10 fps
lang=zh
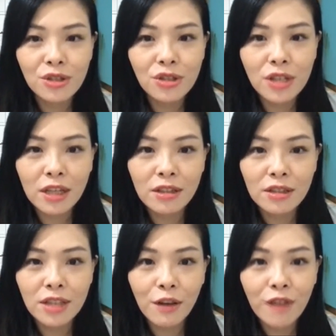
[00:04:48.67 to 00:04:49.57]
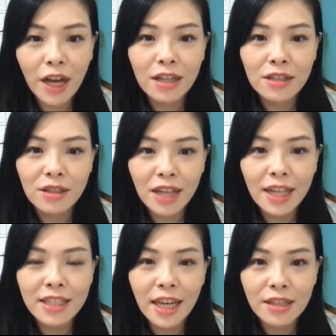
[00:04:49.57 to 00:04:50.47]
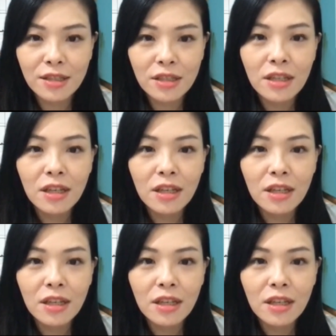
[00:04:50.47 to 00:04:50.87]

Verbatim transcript: 市长的讲法，可能看起来是